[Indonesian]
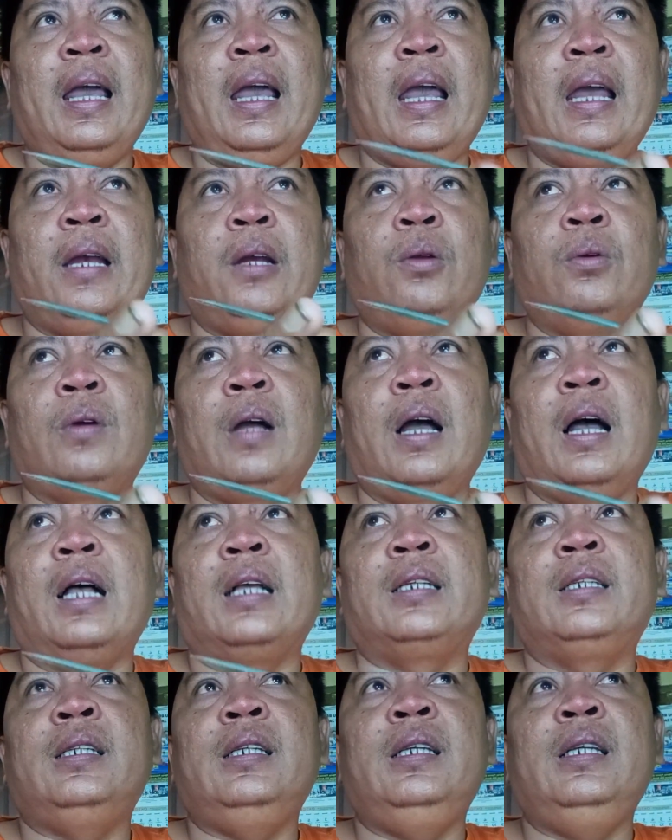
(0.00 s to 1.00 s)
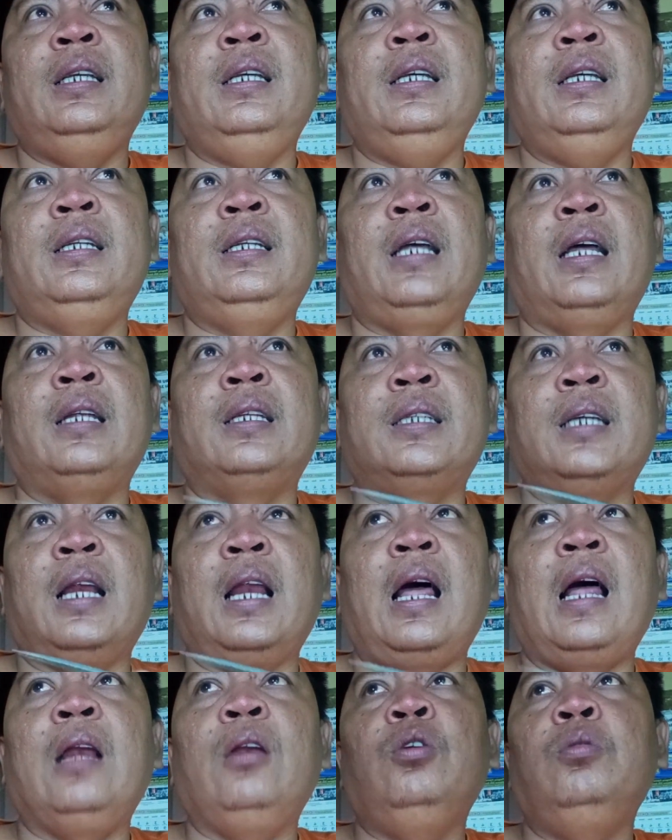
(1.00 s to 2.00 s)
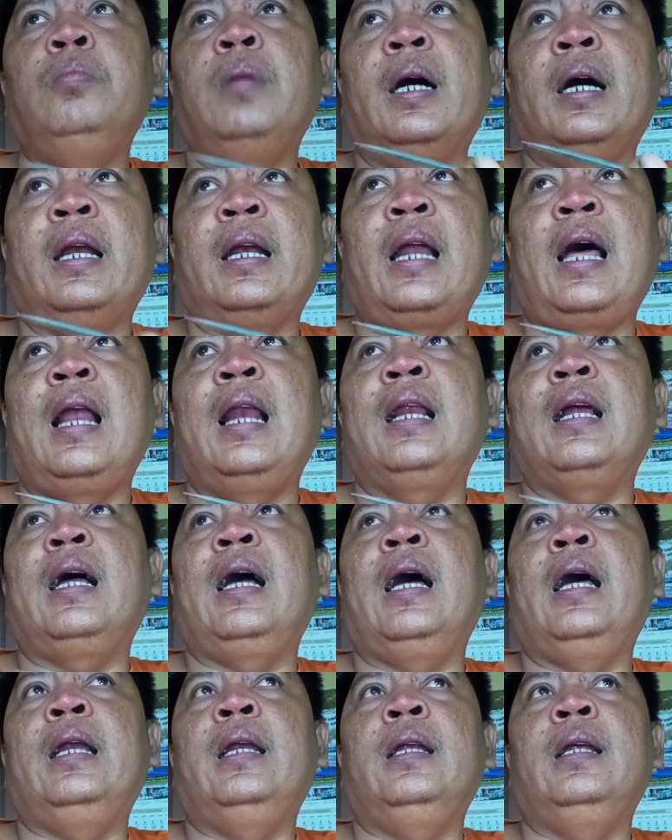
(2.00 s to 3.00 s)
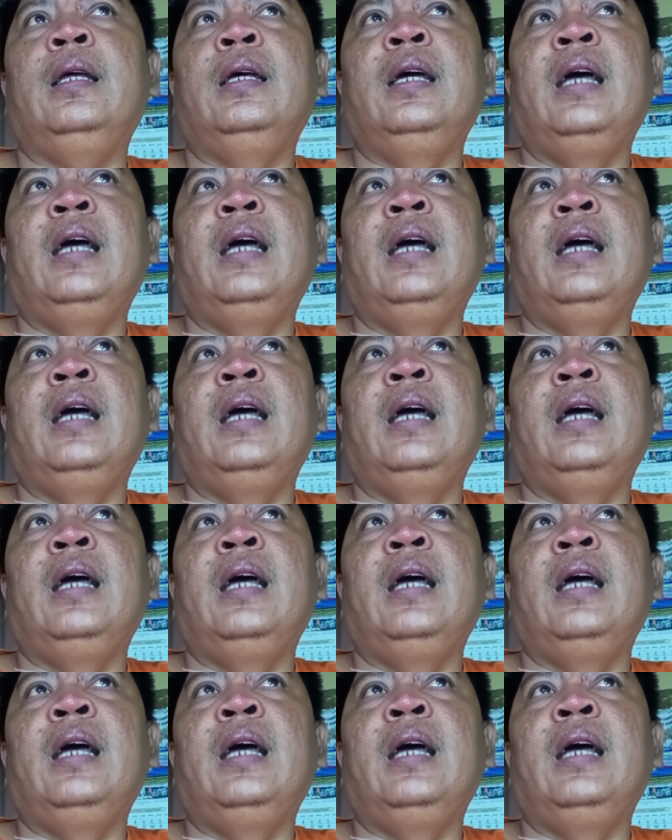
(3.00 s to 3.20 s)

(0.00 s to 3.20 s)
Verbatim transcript: edukasi dan selalu mengenalkan